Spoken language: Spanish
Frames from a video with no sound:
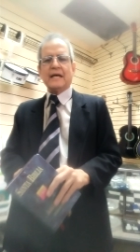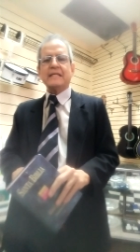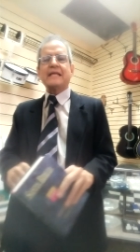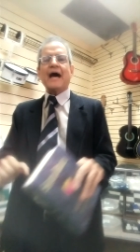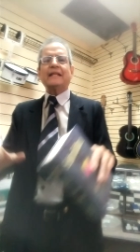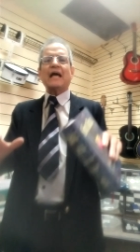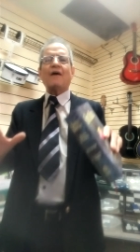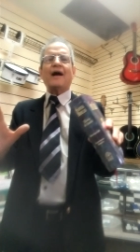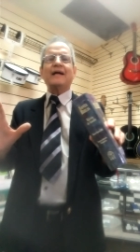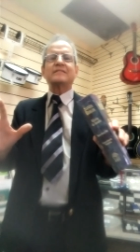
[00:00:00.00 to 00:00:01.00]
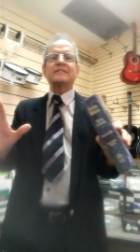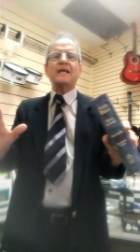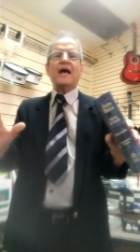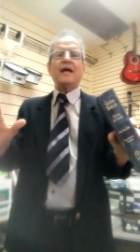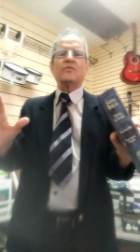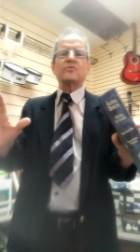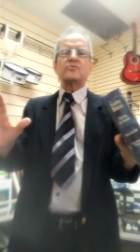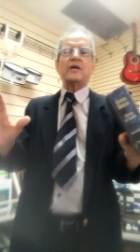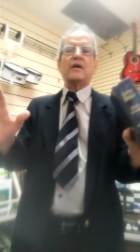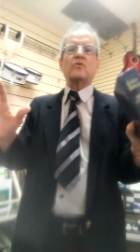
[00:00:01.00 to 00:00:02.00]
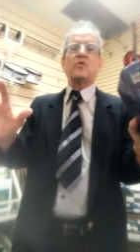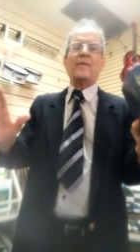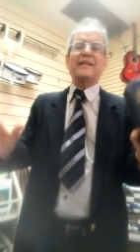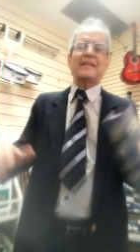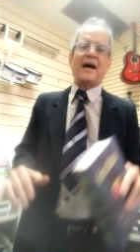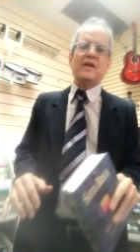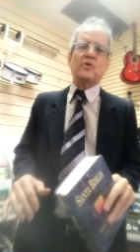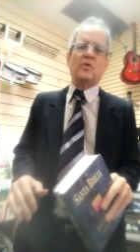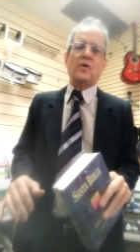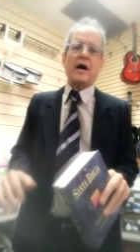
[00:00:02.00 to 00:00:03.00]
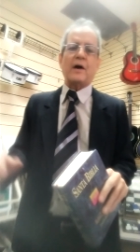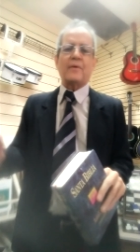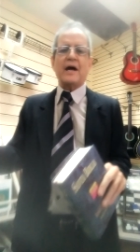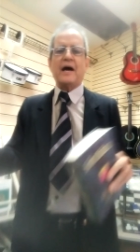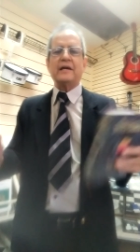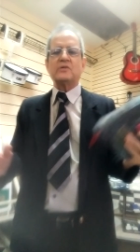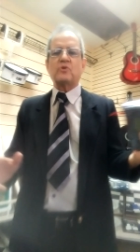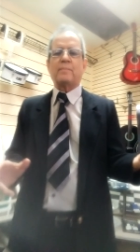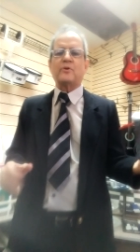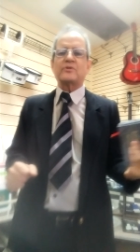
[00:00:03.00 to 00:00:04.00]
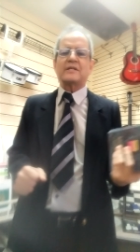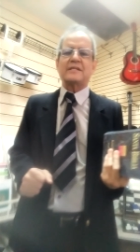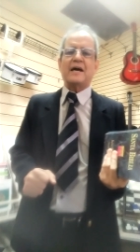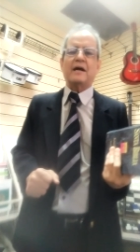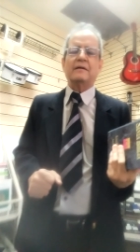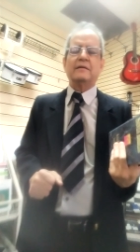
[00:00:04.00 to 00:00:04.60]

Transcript: ya estaban ancianos en los 90 años Abraham y su esposa Sara.